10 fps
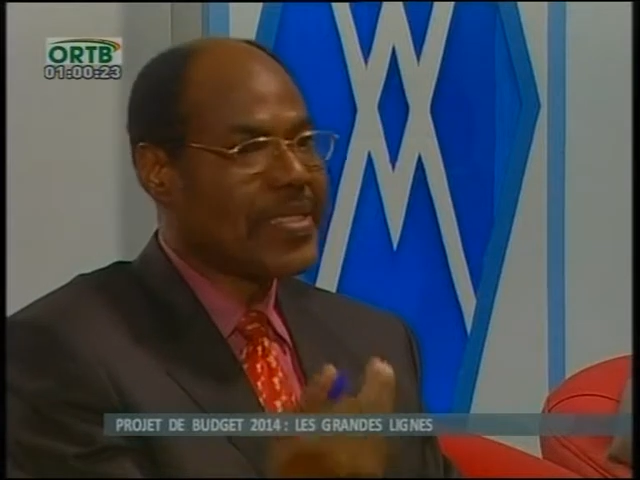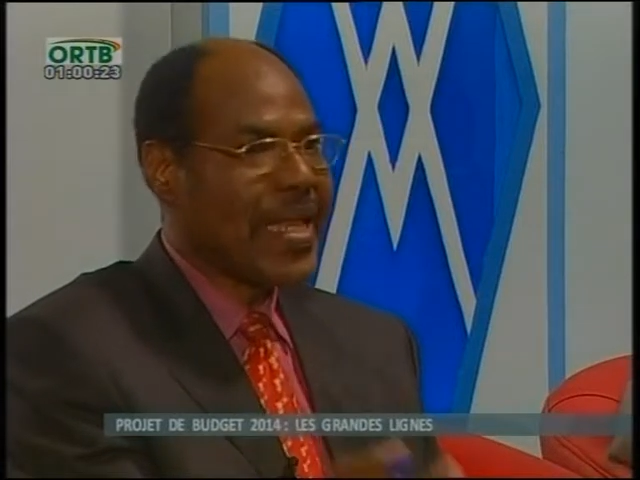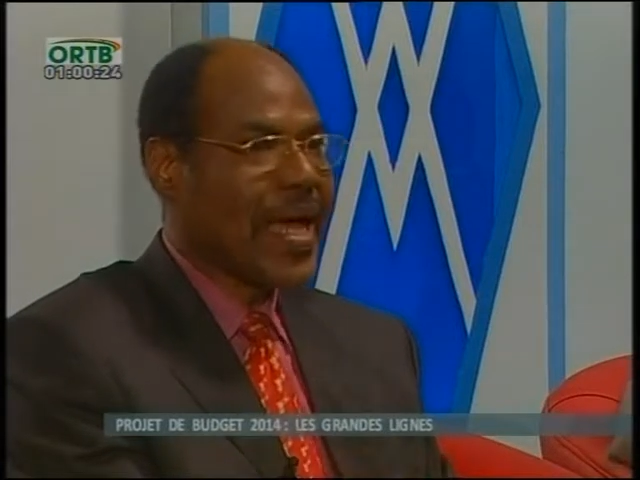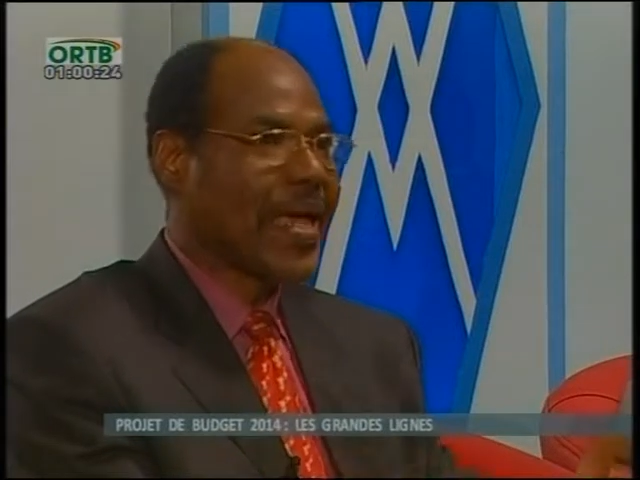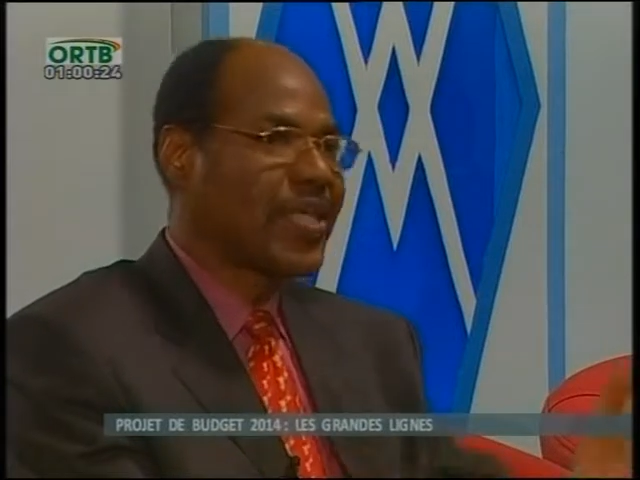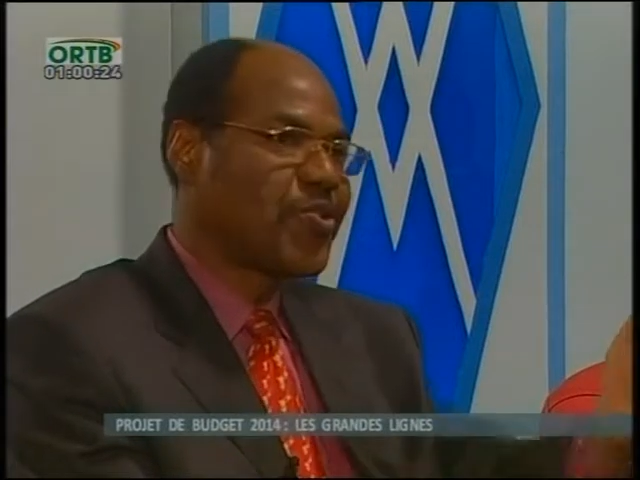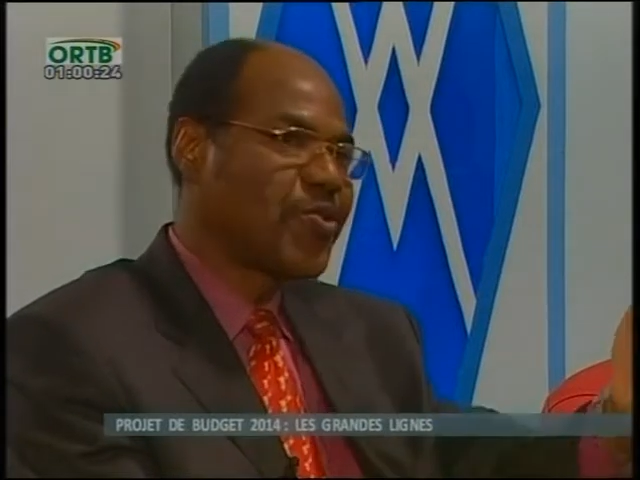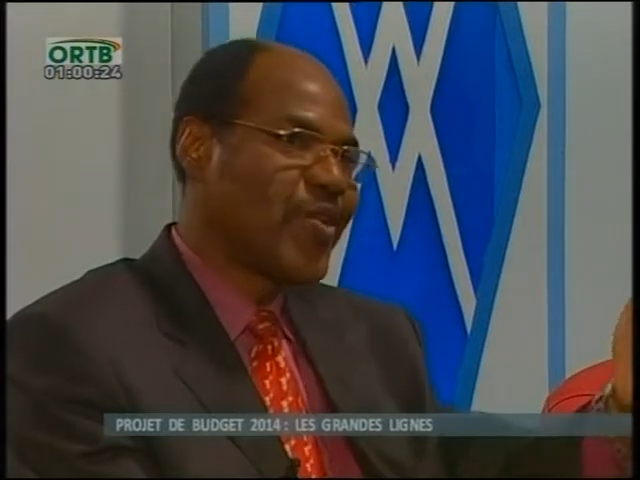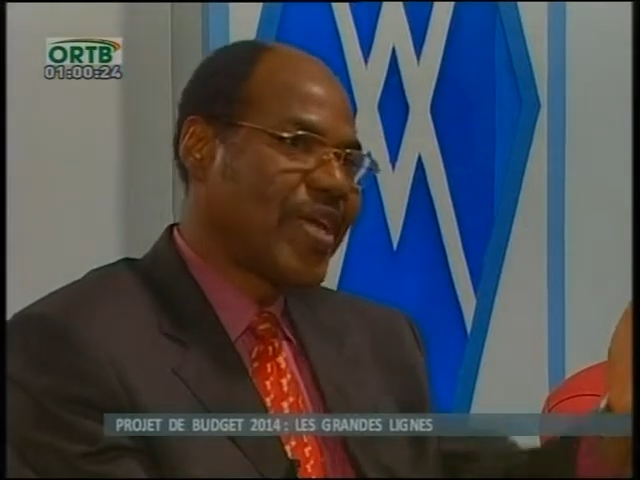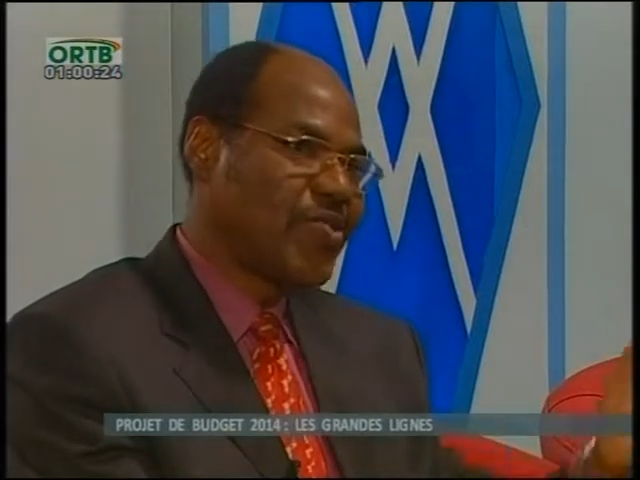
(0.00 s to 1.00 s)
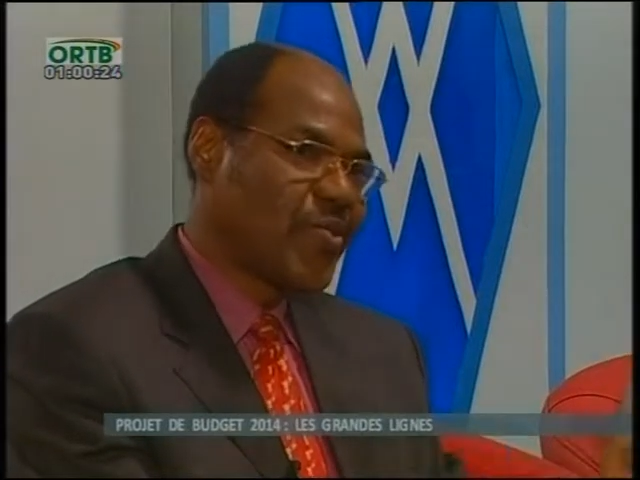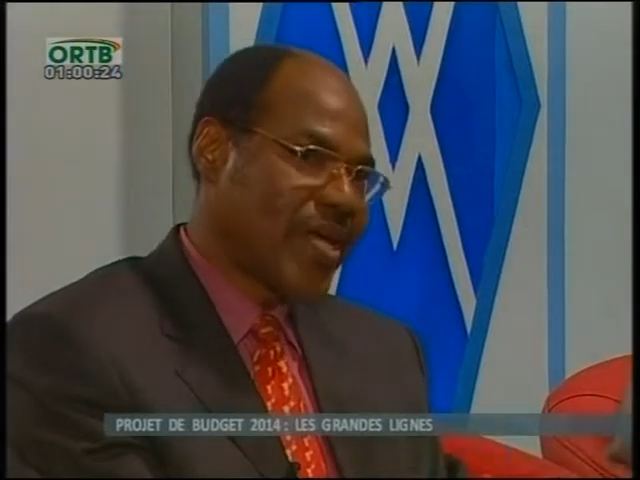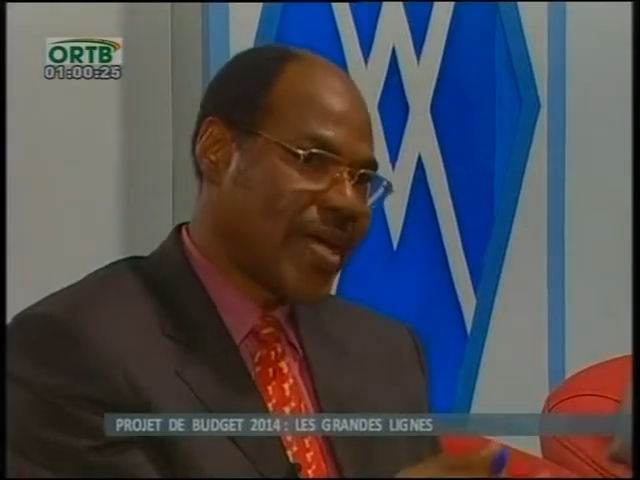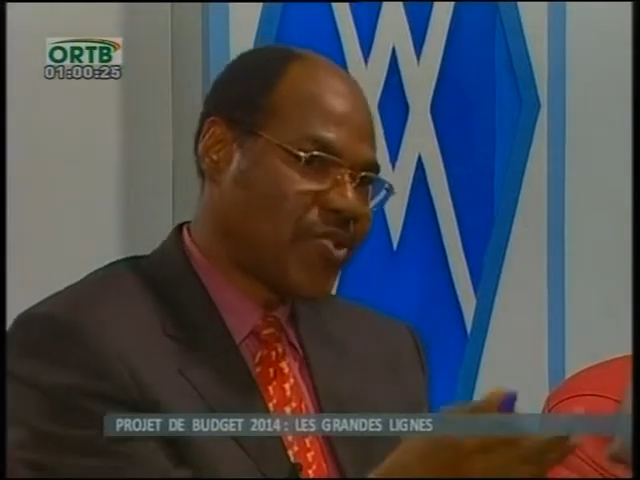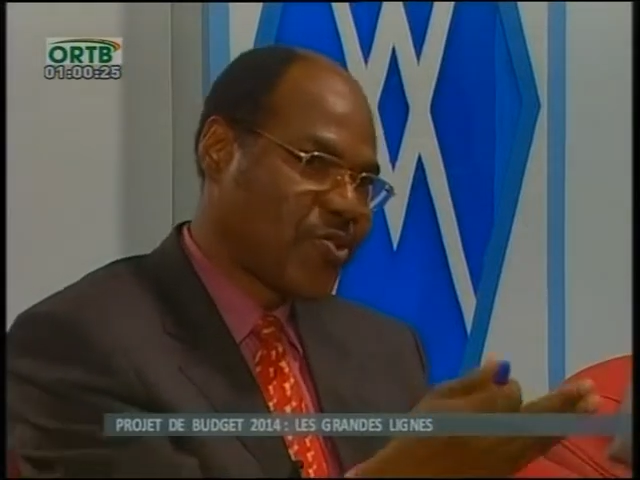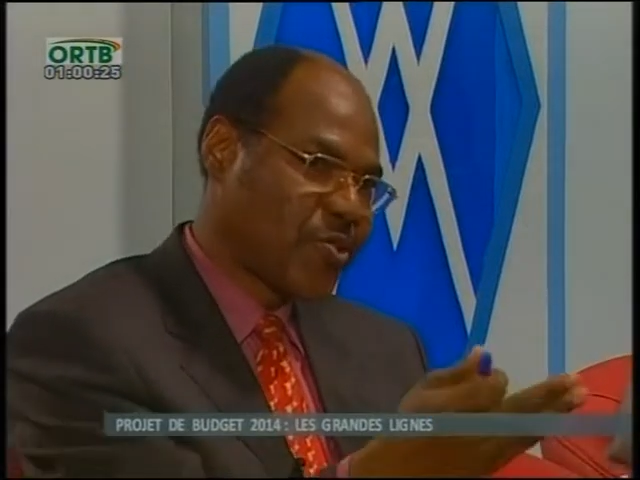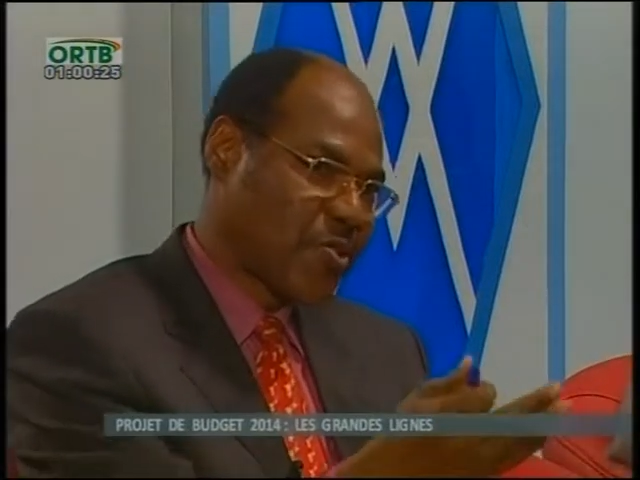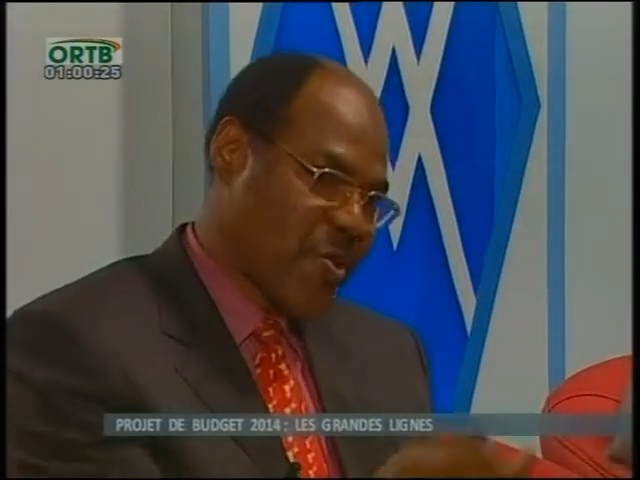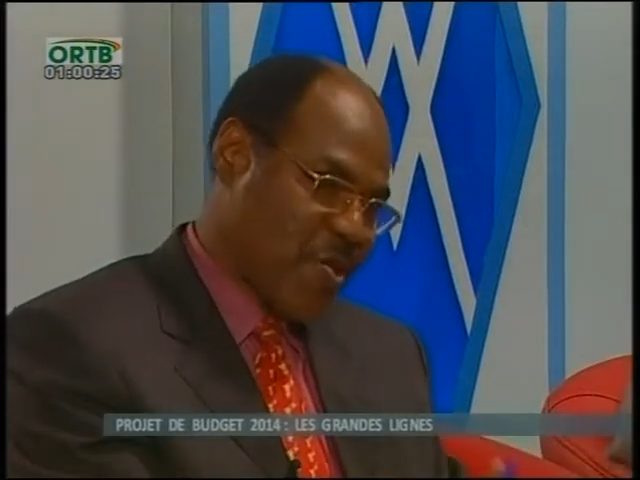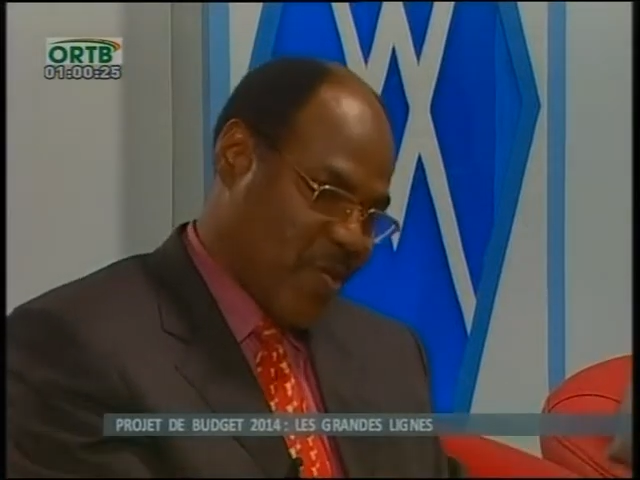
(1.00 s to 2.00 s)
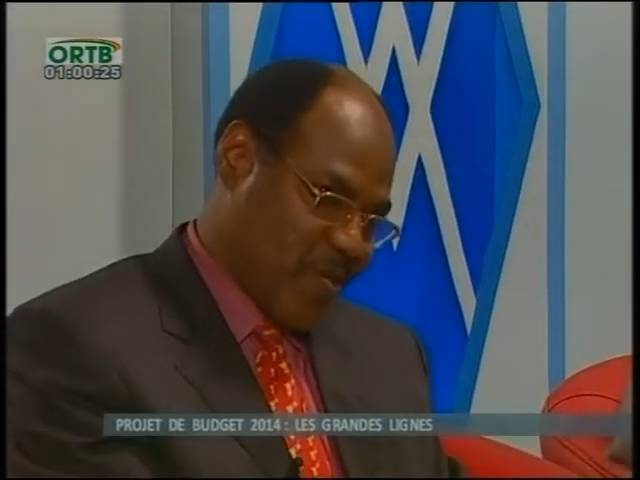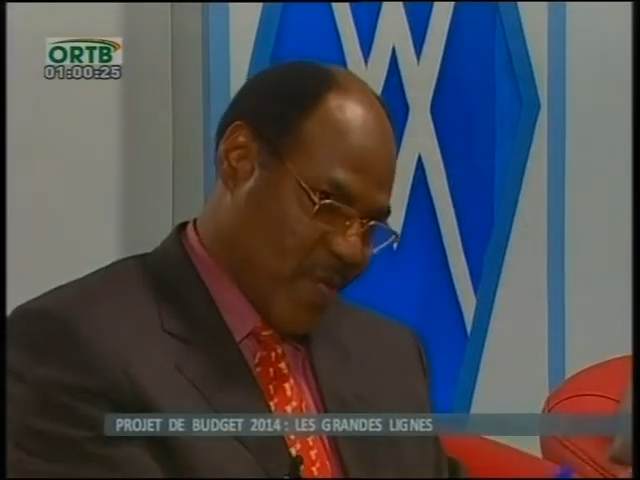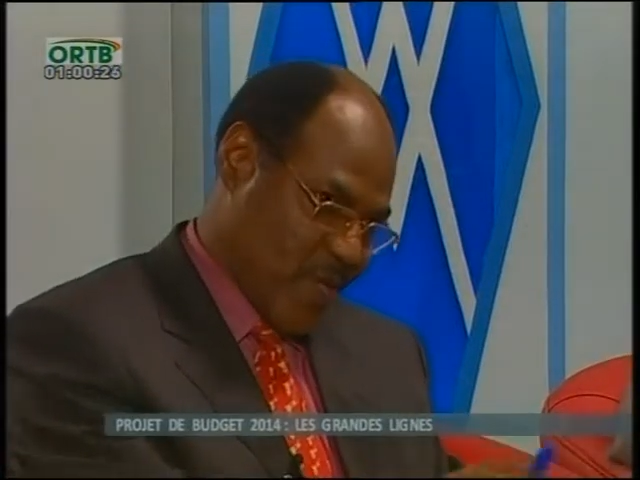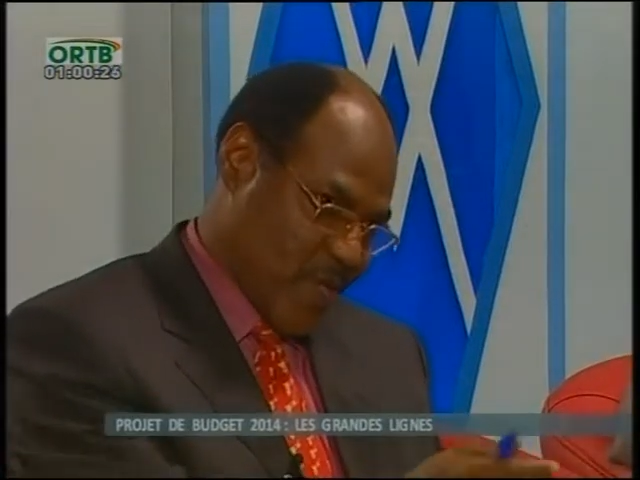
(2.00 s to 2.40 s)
C'est la question de l'exonération du